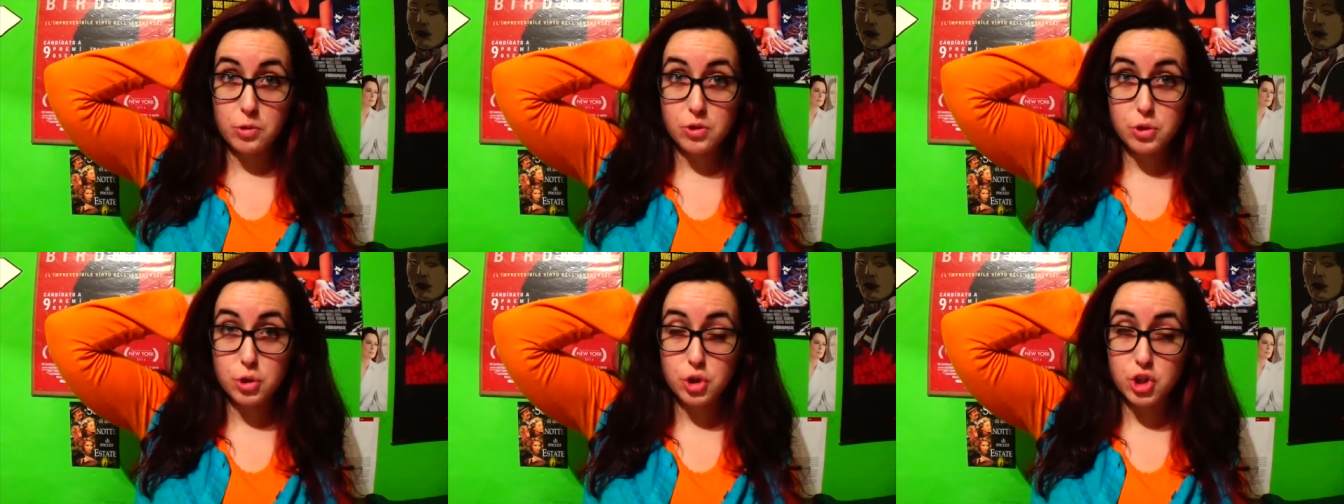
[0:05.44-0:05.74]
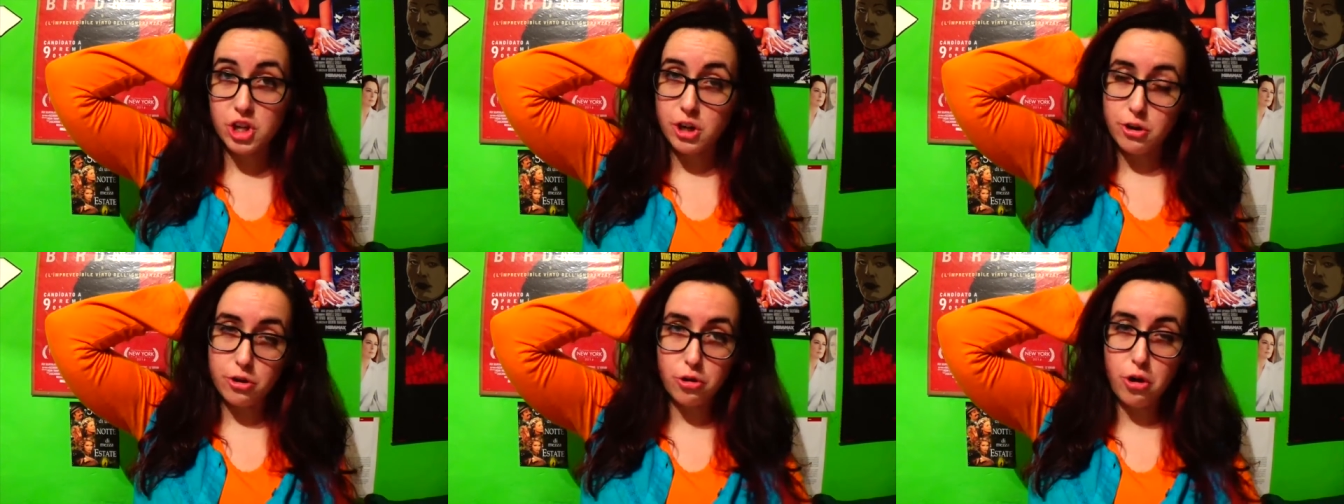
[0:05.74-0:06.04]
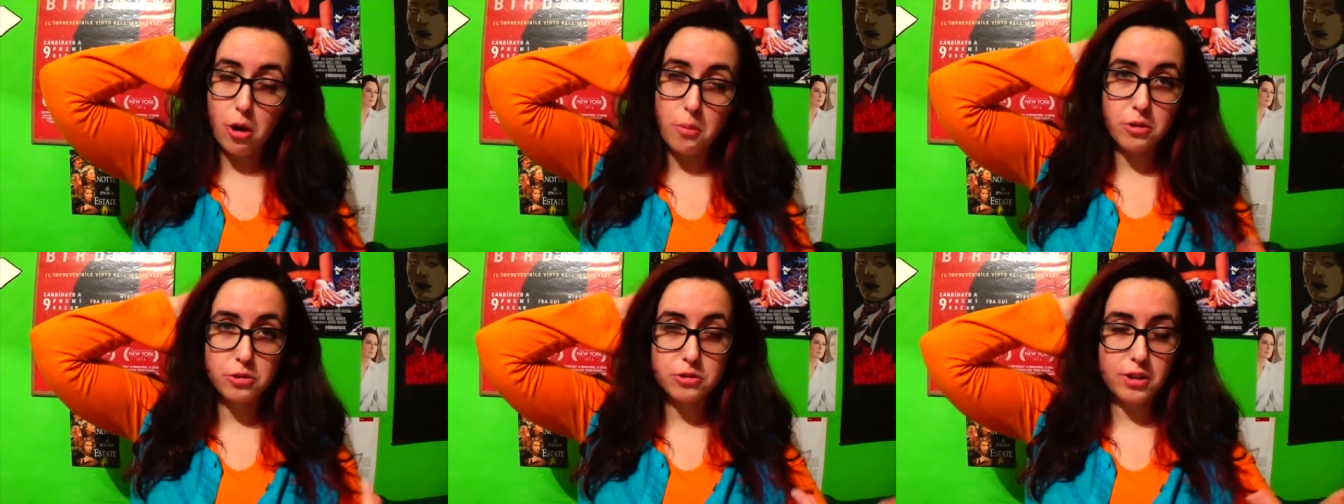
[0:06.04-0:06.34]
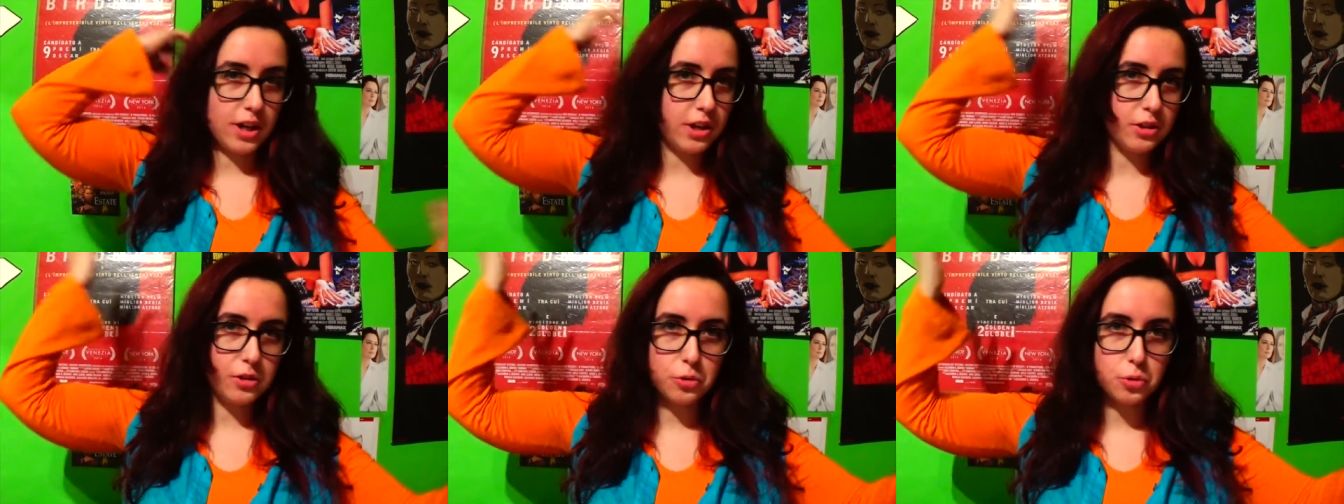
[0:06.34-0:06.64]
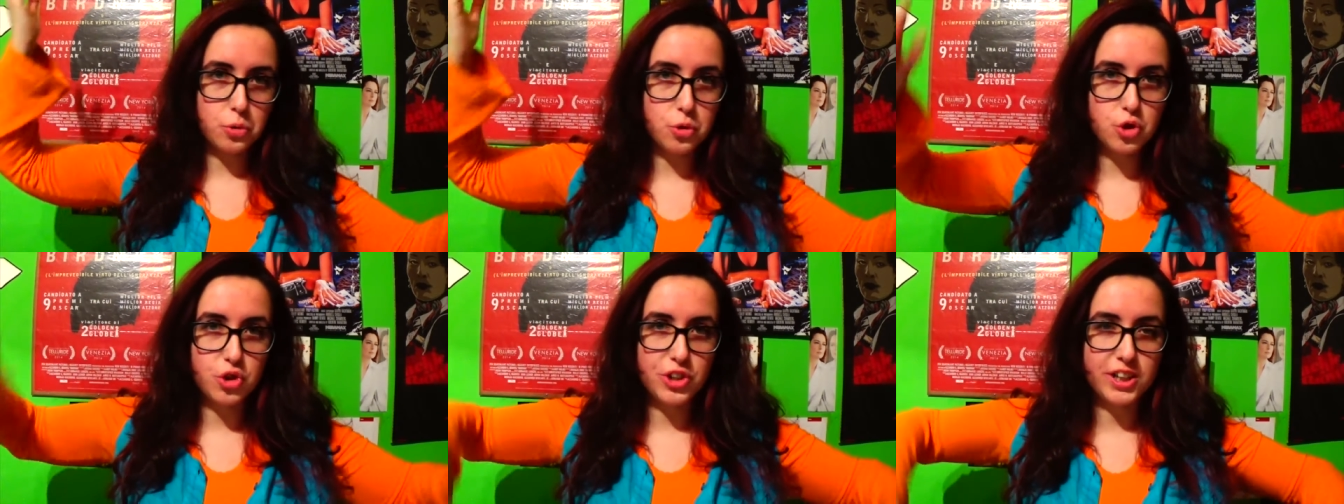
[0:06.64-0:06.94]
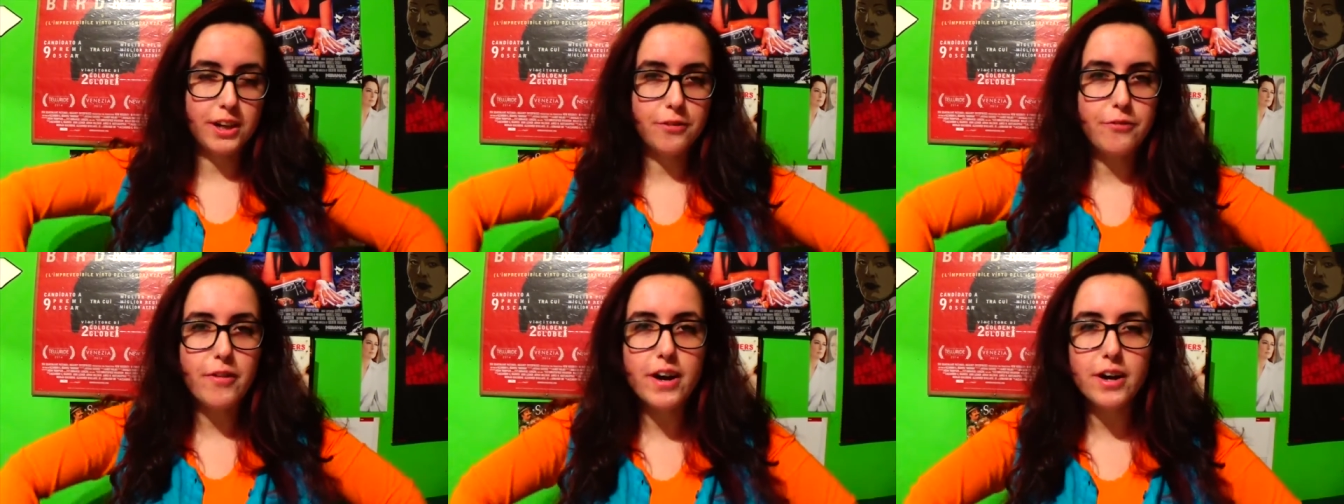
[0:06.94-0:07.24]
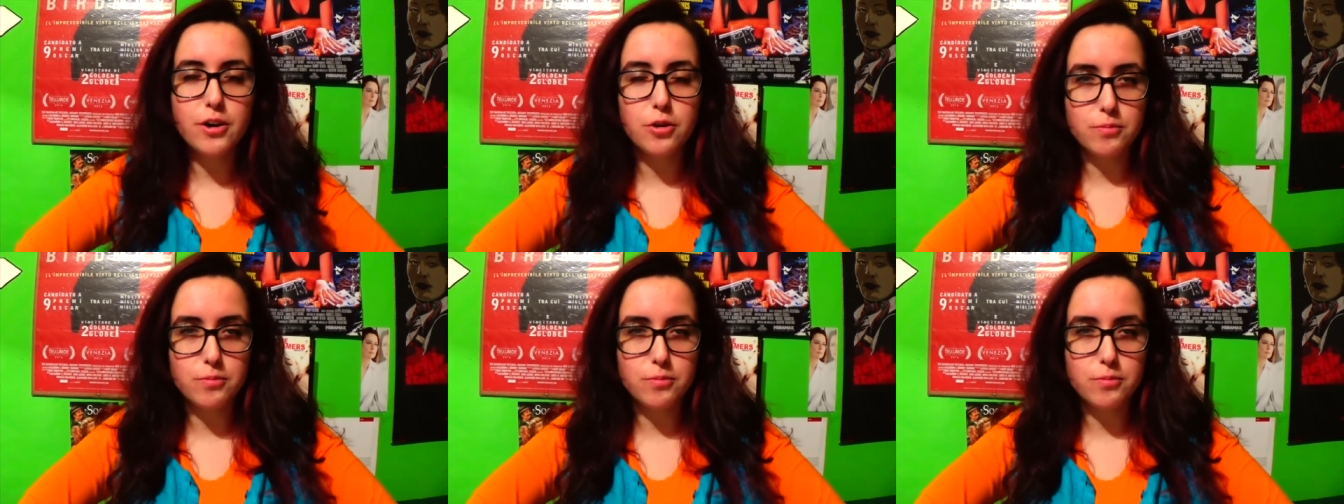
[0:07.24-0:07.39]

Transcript: Questo giro non ho molte introduzioni da fare,